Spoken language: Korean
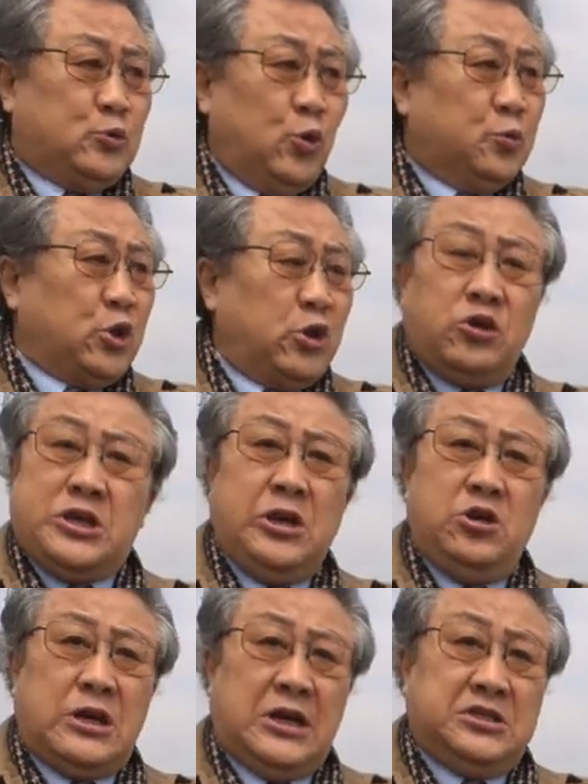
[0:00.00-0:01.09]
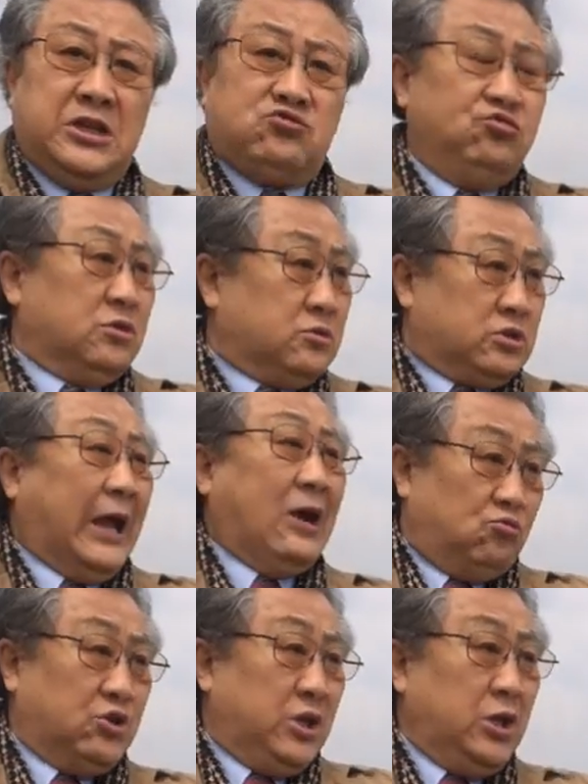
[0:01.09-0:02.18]
없어요 기름까지 군,
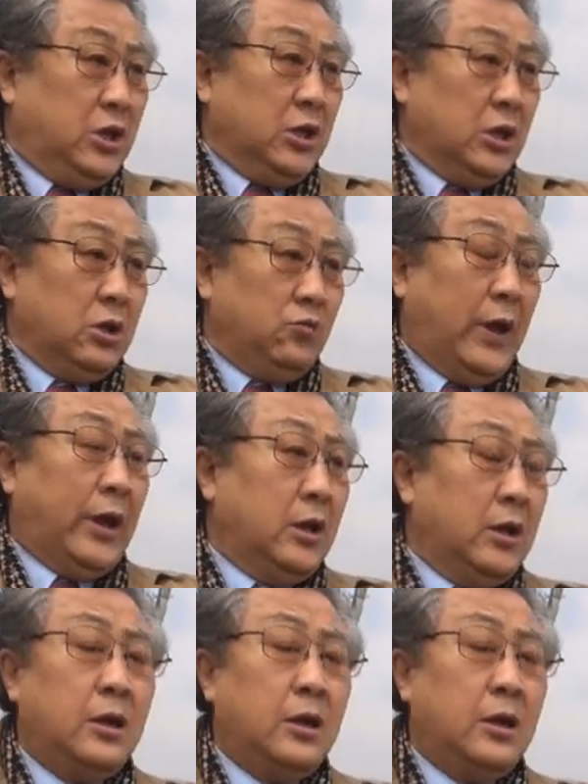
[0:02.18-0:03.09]
땅굴이 왜